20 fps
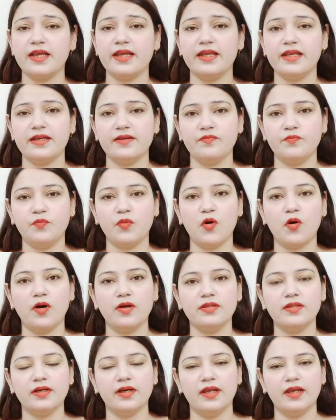चाहिए
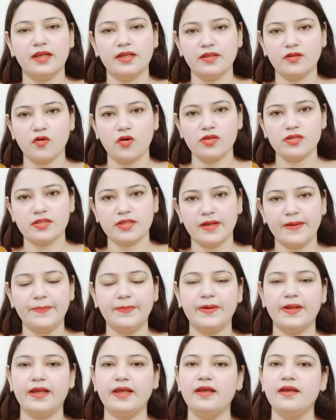बहुत गलत
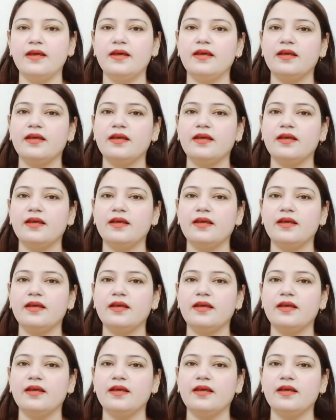कॉन्सेप्ट है